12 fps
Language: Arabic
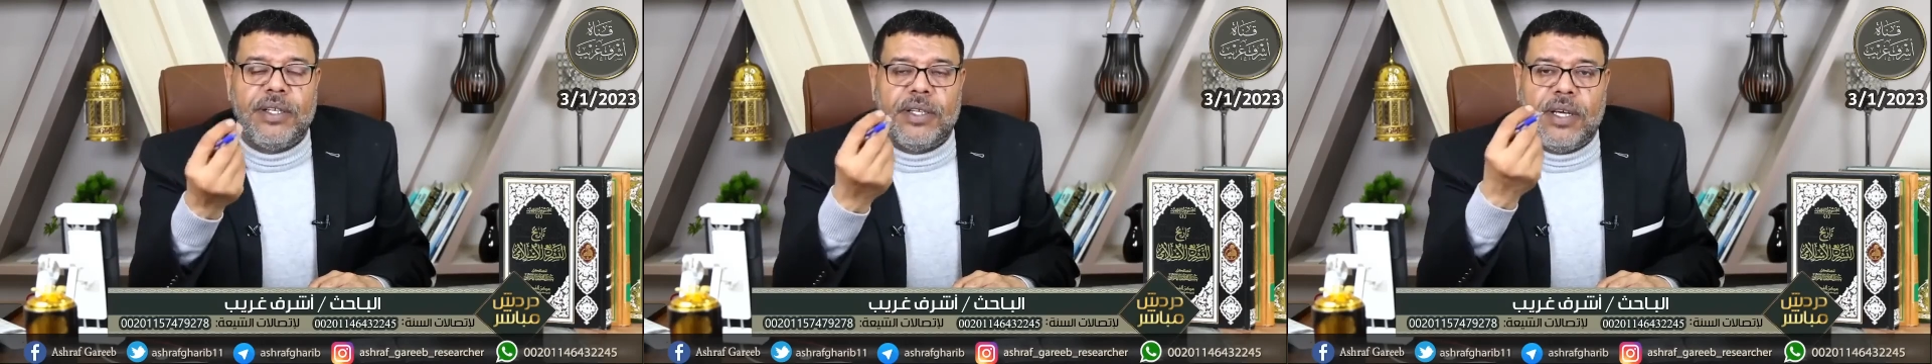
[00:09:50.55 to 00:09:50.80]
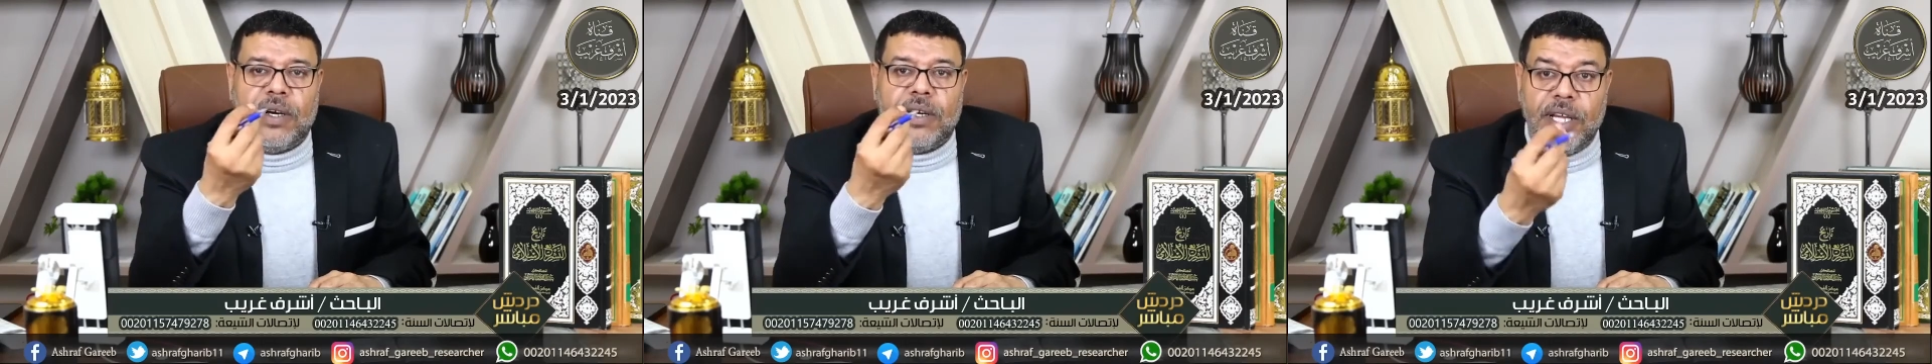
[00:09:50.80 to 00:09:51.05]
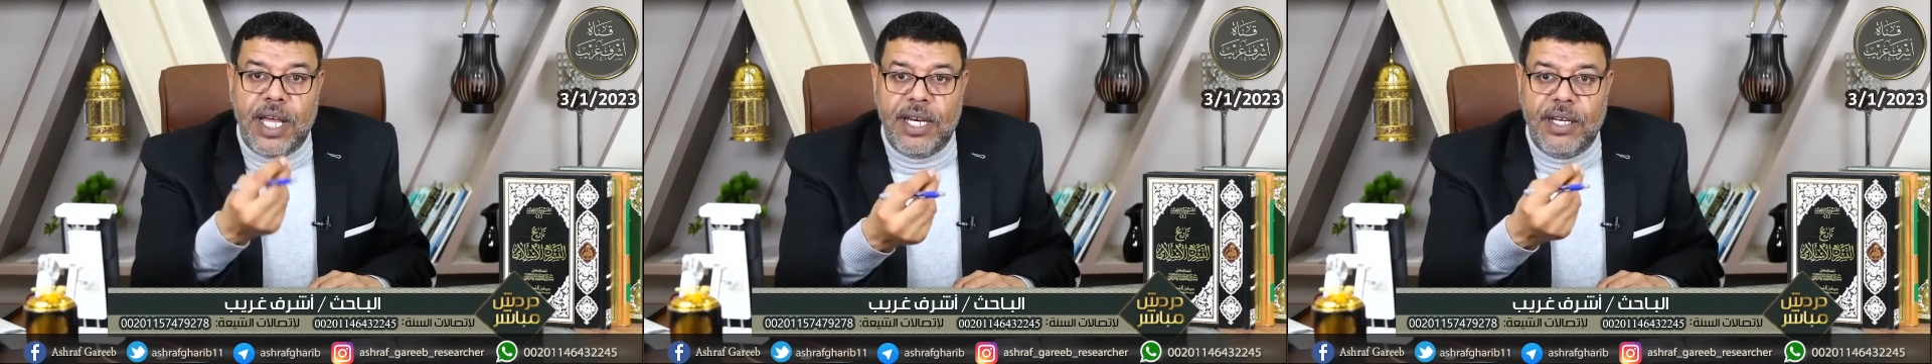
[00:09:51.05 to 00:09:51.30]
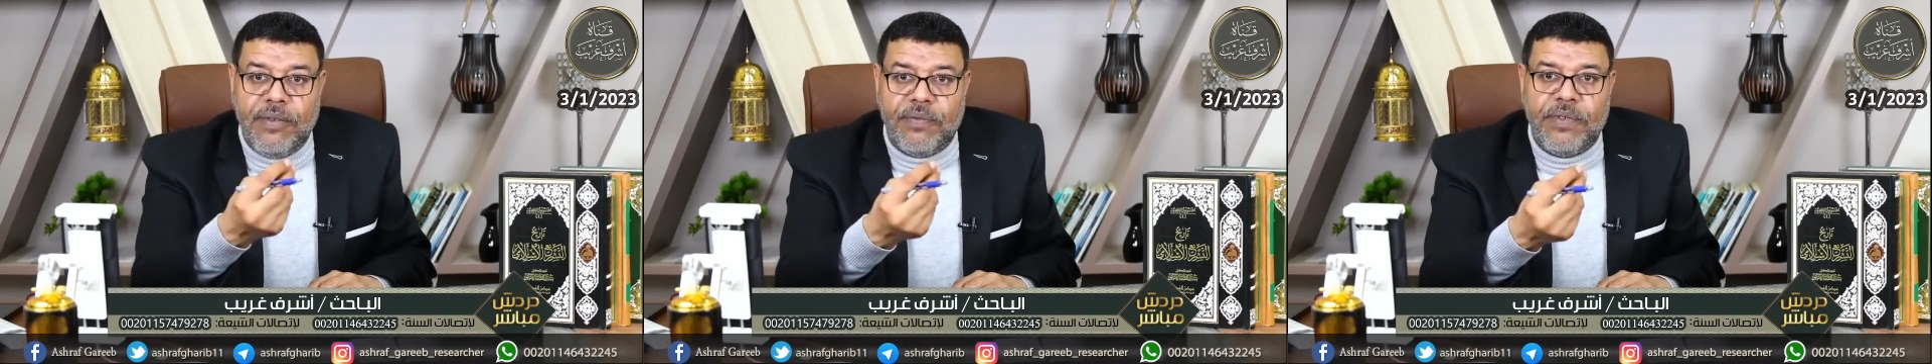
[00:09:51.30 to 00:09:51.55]

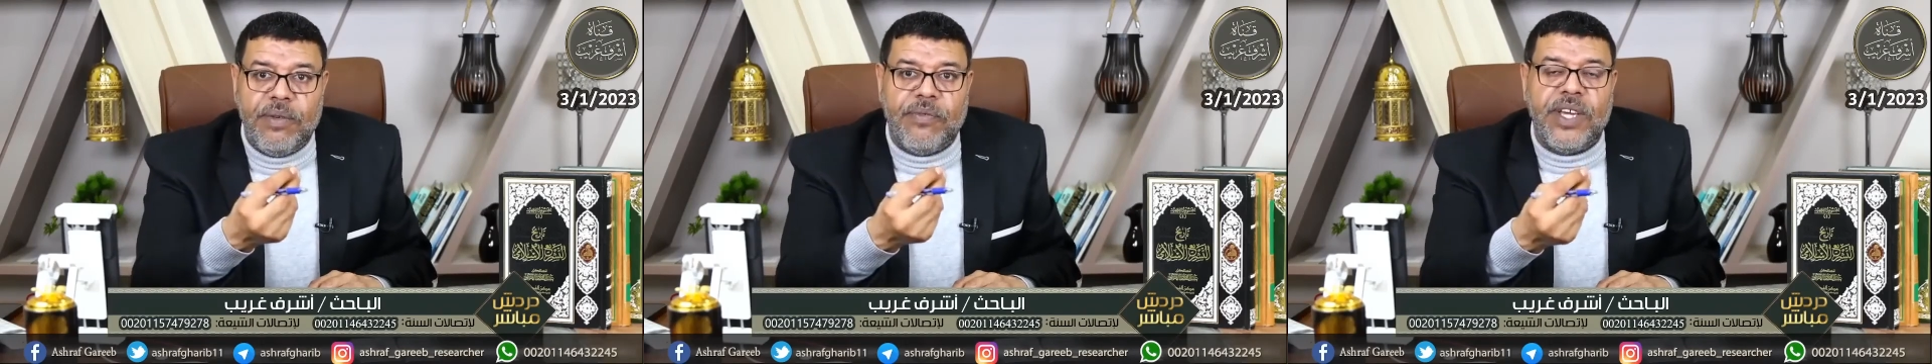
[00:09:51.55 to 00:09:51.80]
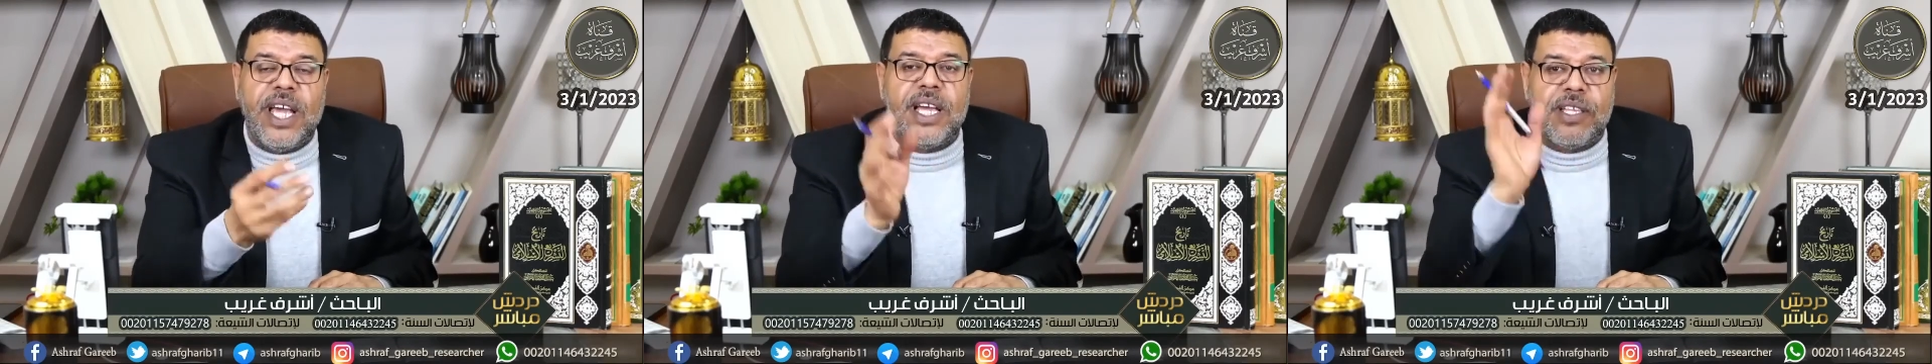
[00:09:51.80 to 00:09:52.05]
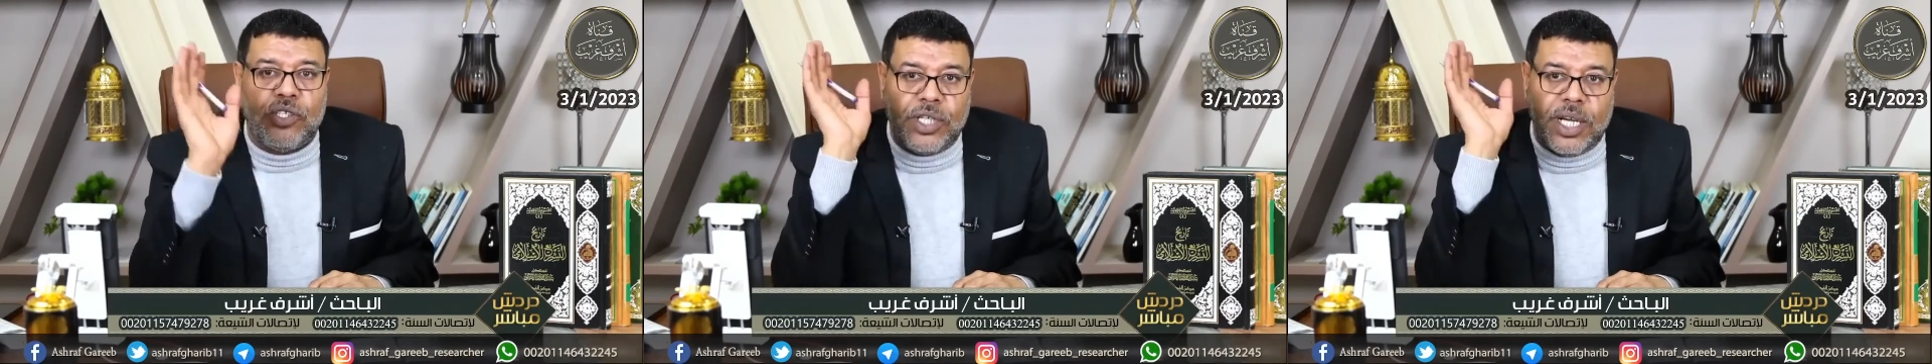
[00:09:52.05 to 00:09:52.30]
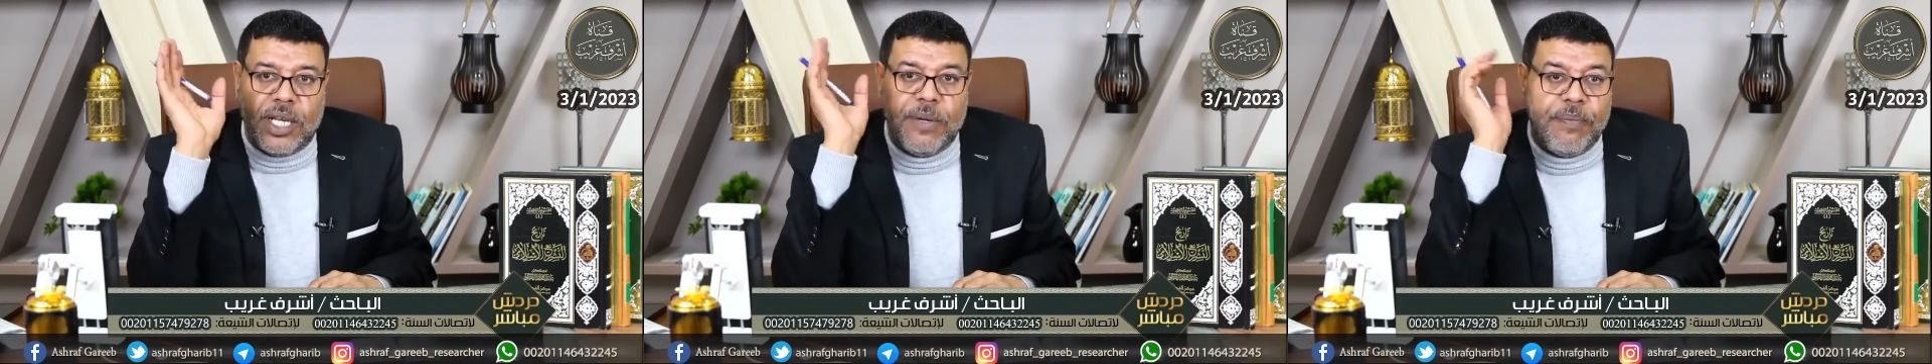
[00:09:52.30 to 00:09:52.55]
ناقلا في هذا
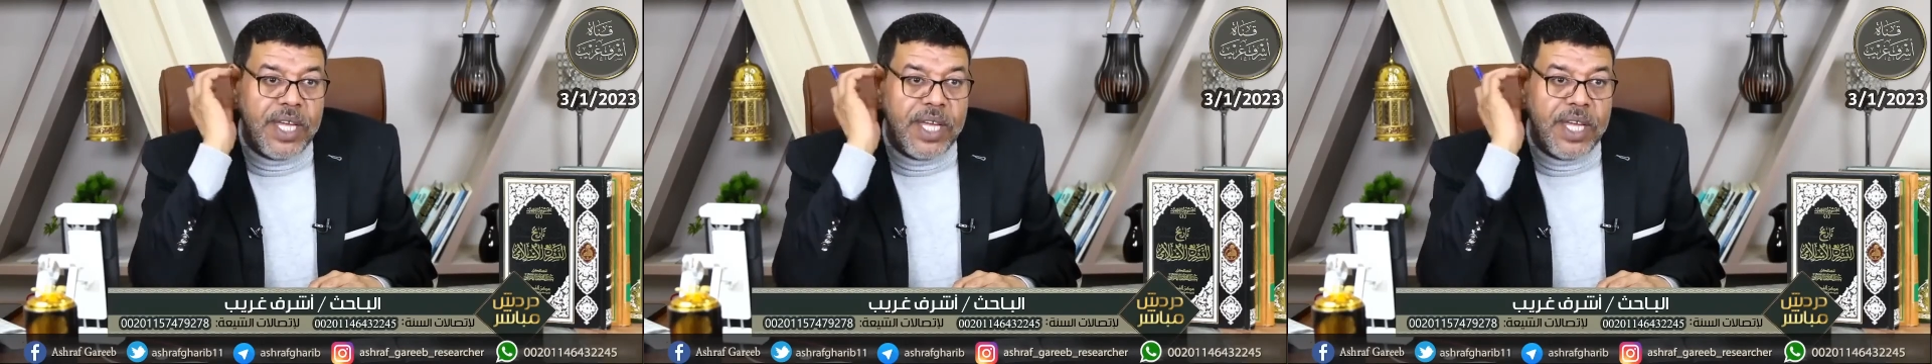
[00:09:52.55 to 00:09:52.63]
الشأن